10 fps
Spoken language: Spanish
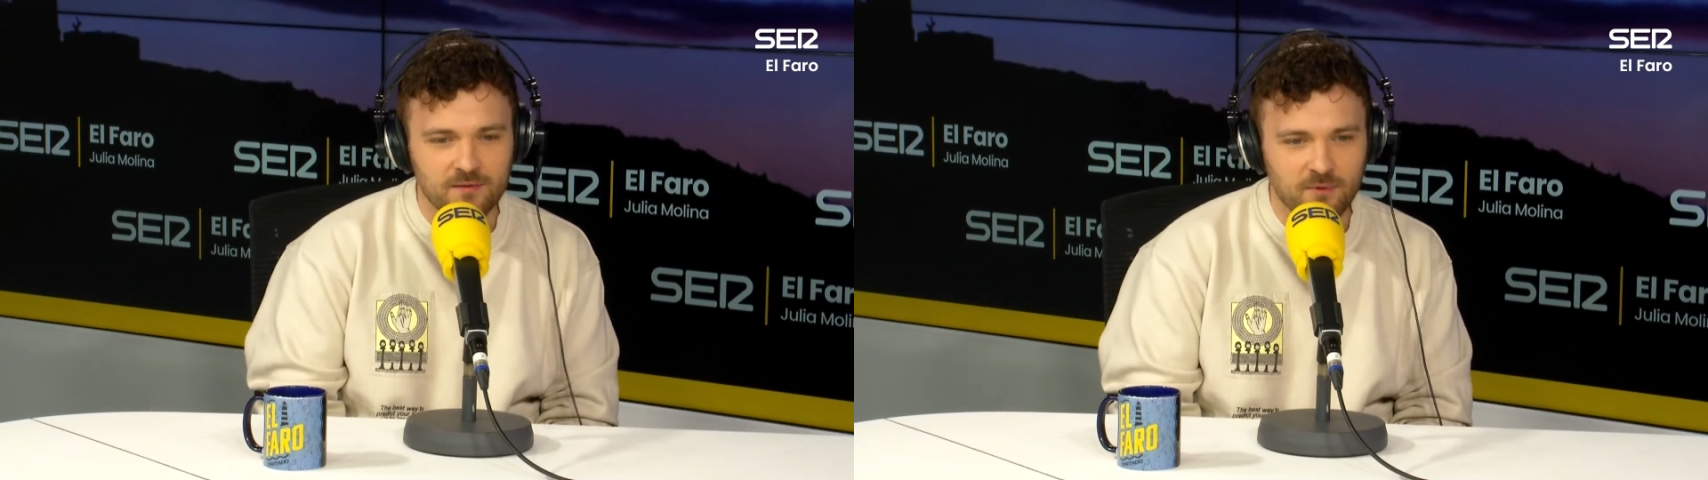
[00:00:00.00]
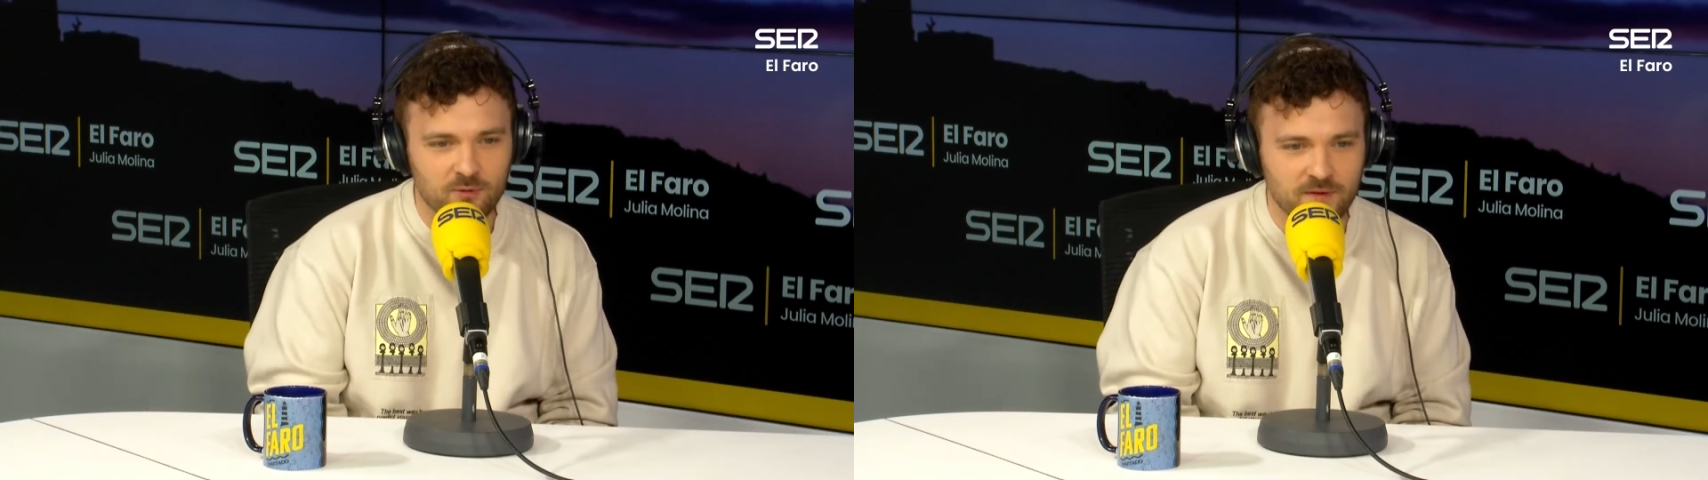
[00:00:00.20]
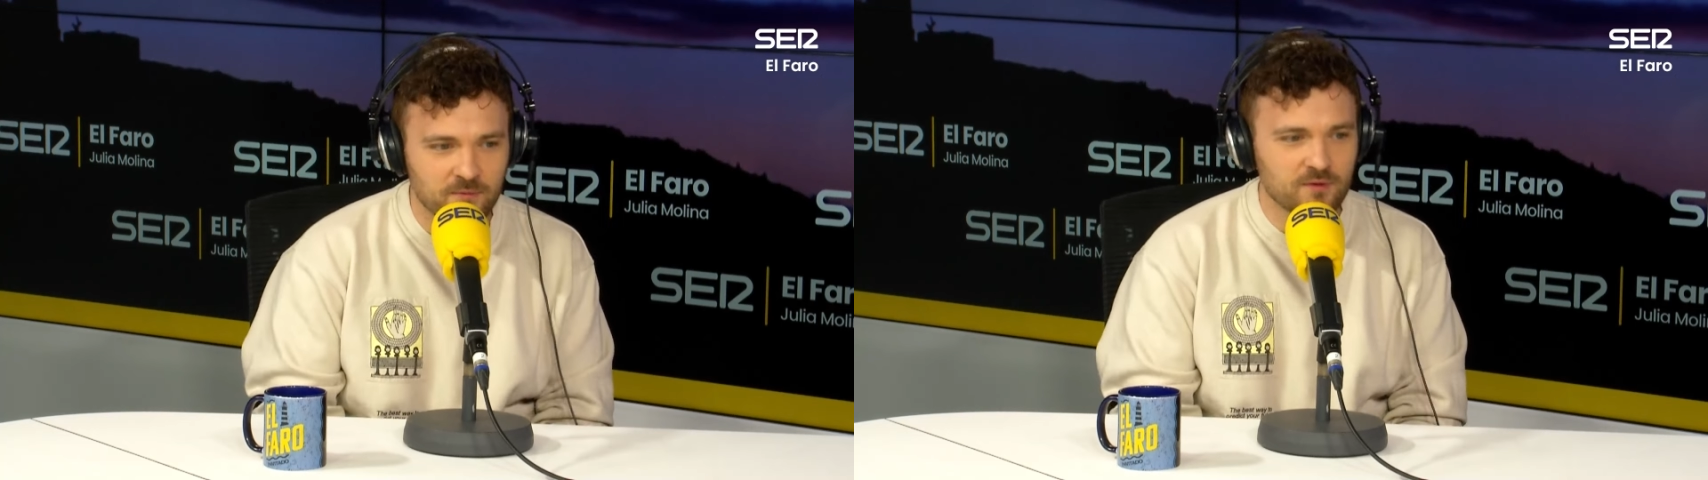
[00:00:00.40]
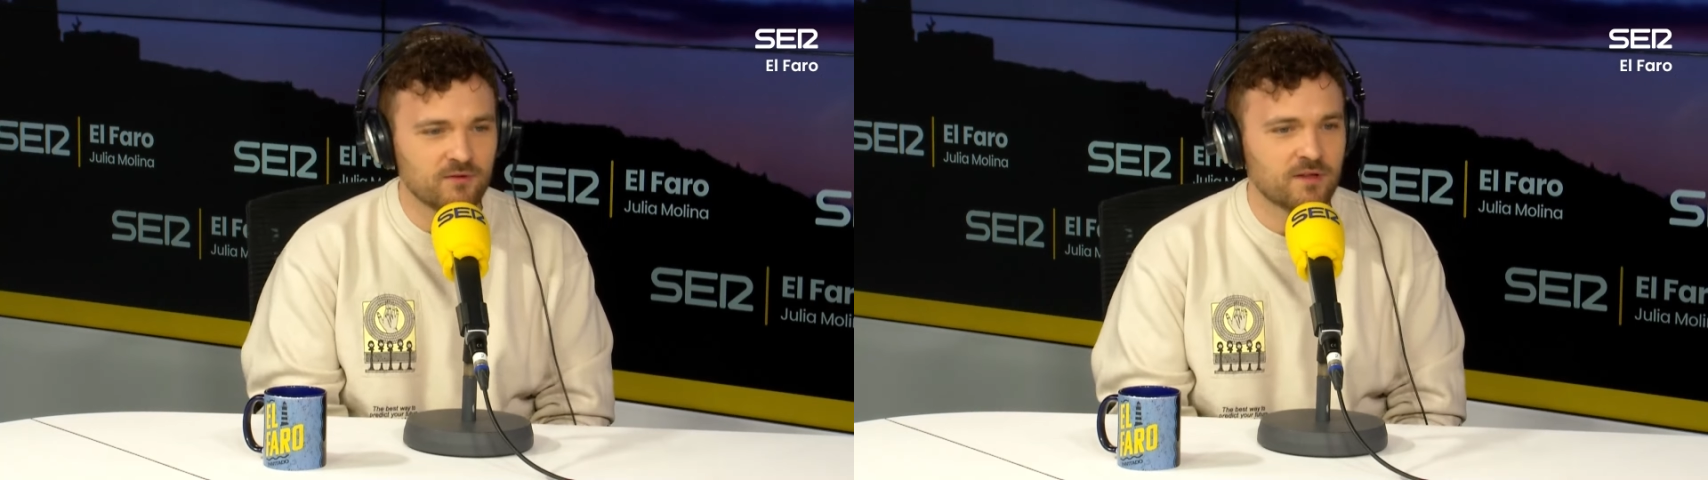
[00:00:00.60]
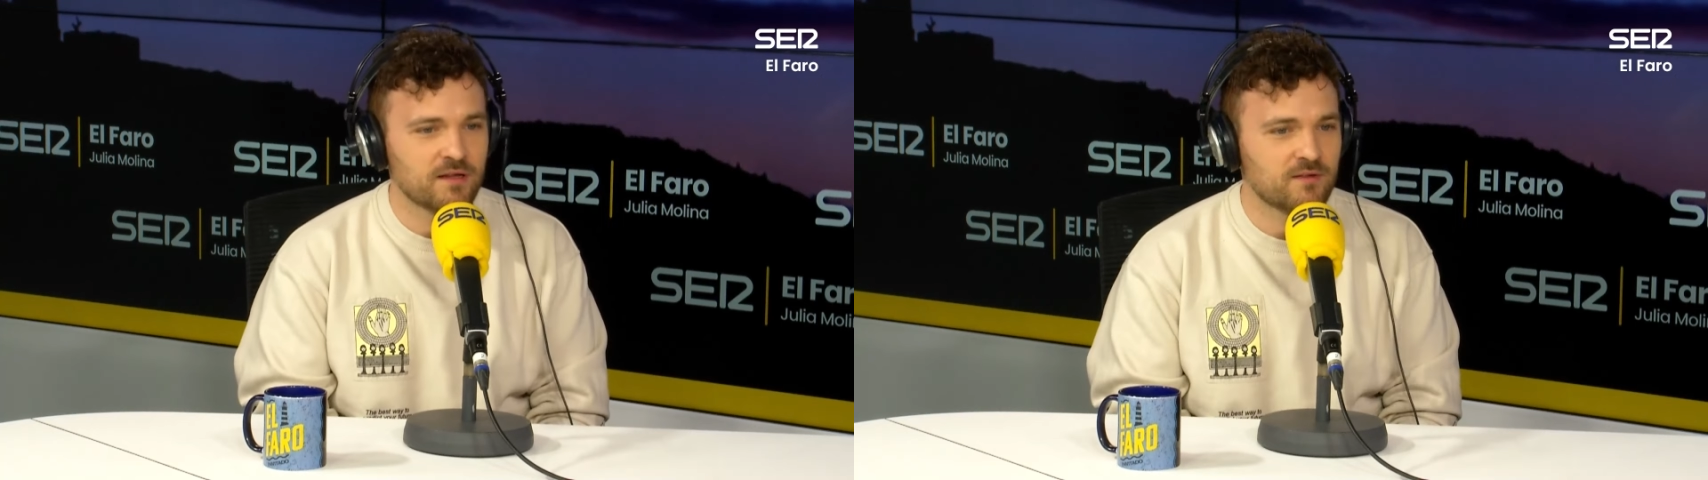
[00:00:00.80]
me gusta mucho
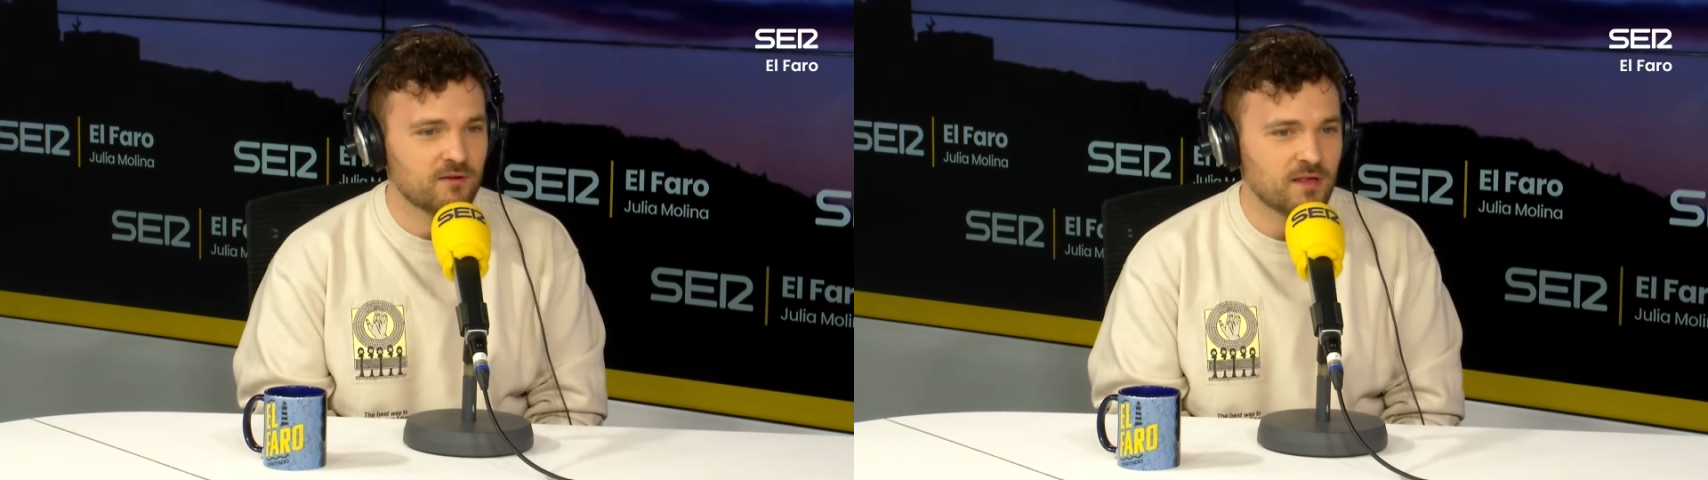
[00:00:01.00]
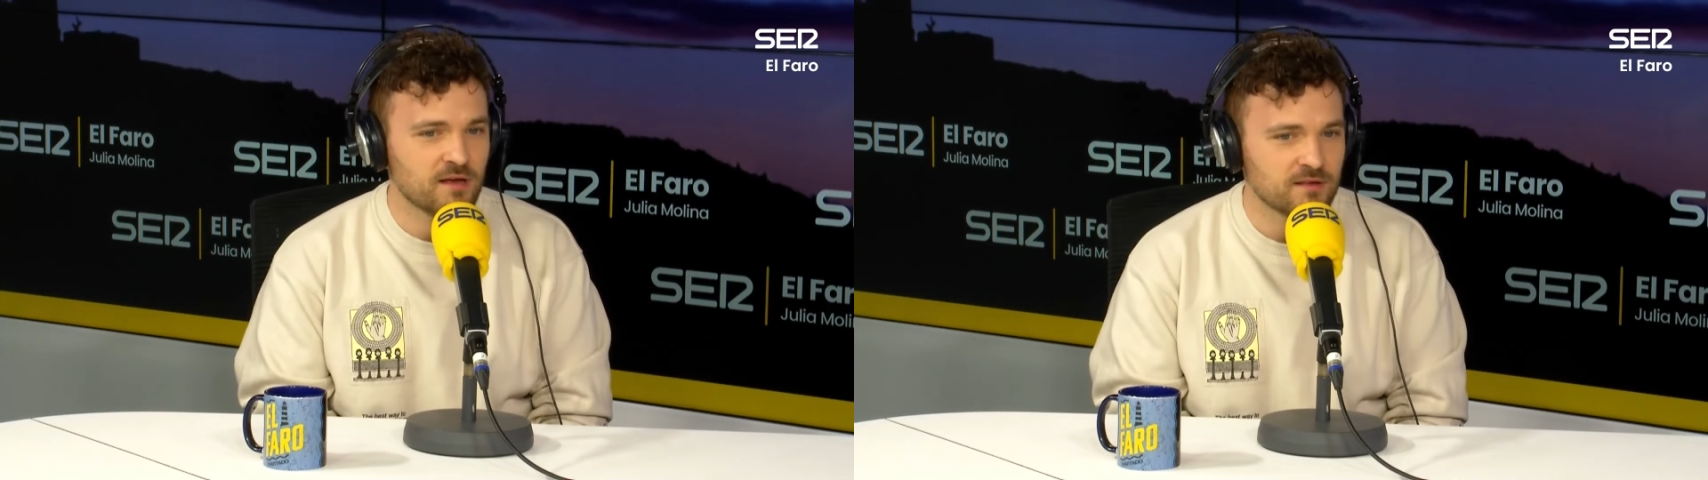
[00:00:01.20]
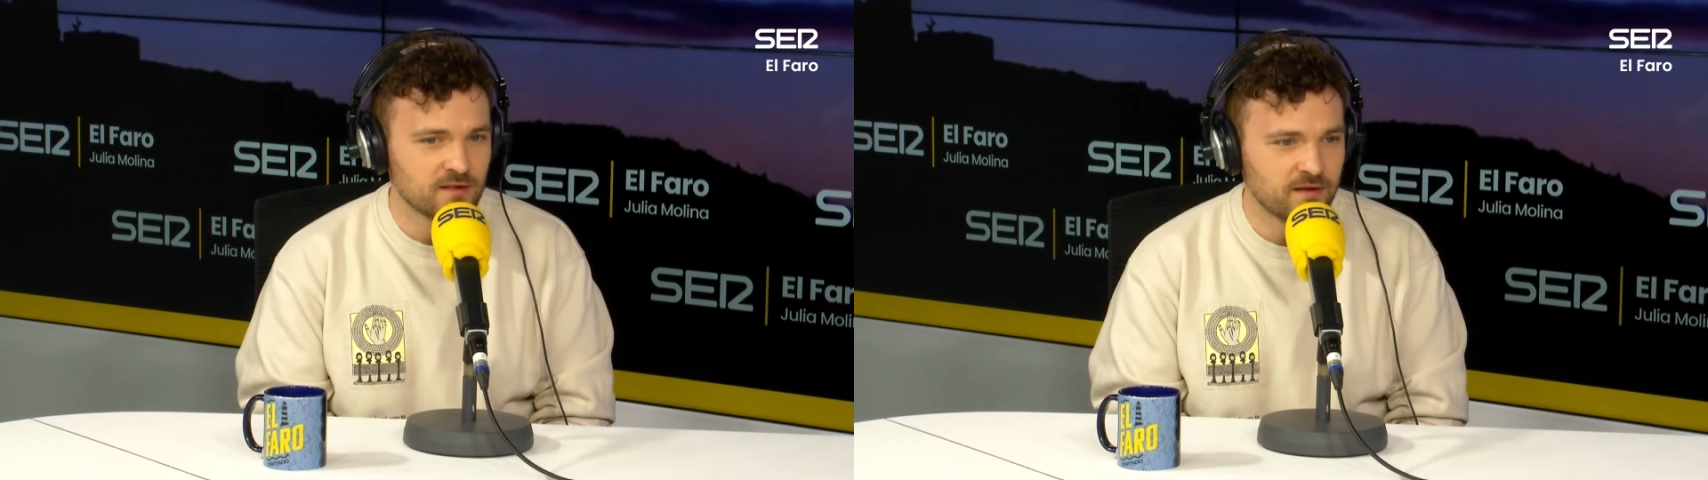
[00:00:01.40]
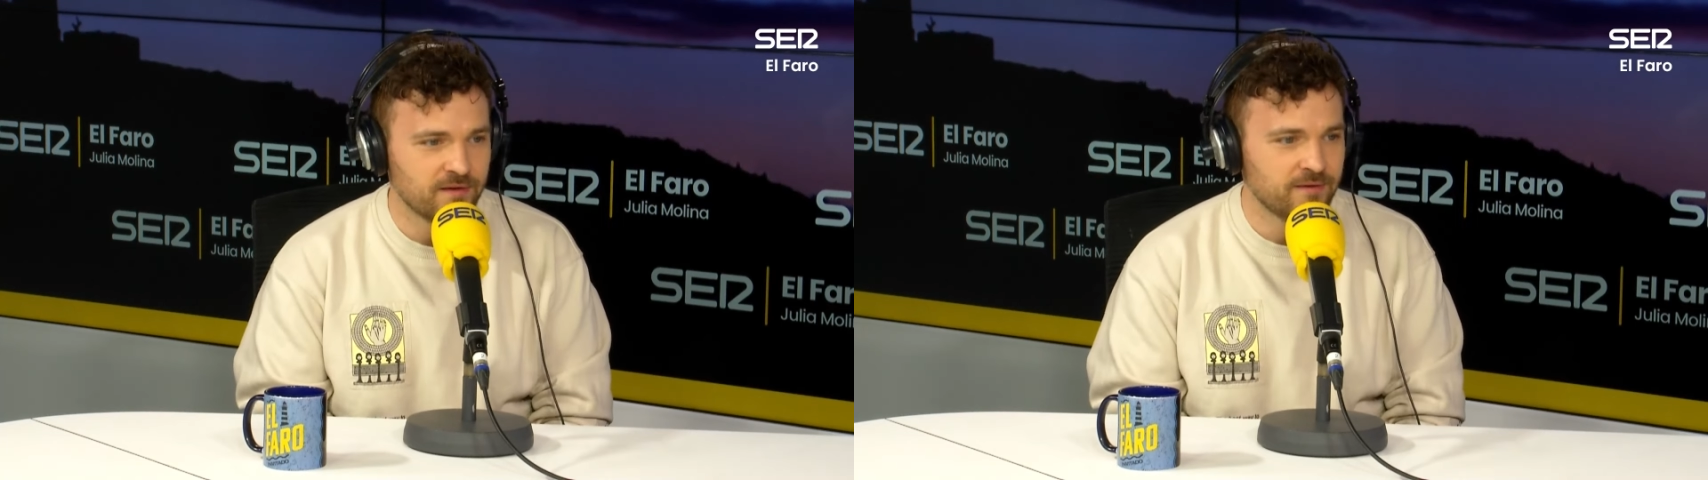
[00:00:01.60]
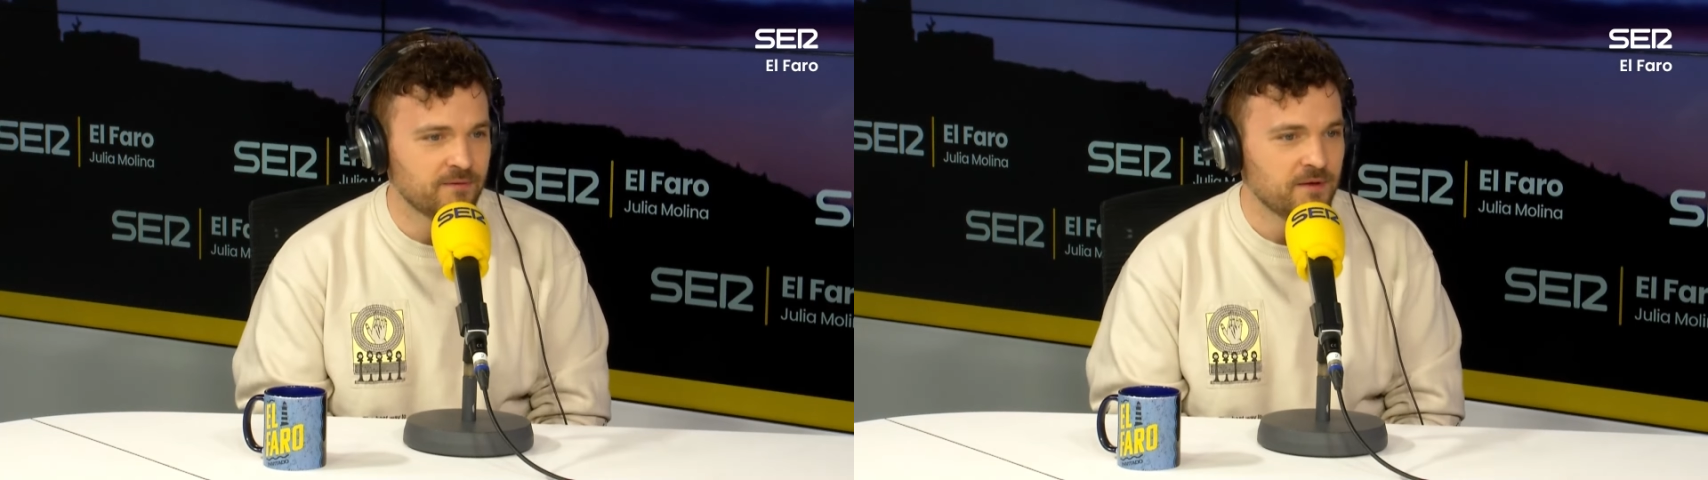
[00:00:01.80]
contar historias,
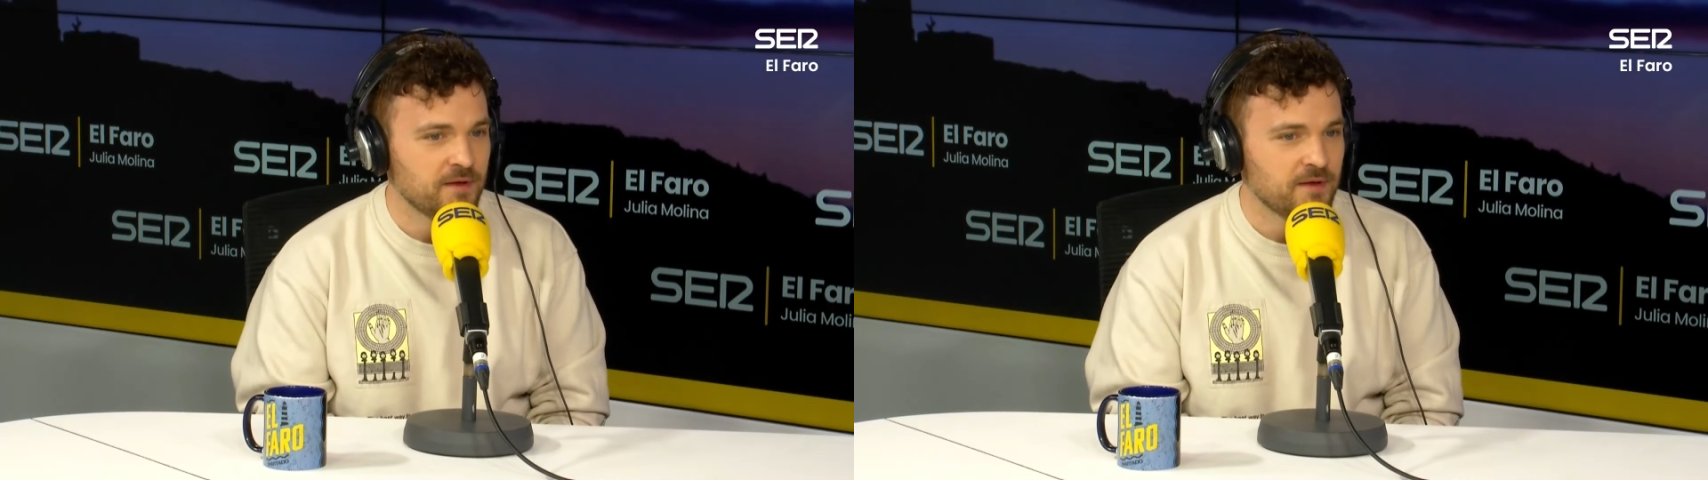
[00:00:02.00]
eh,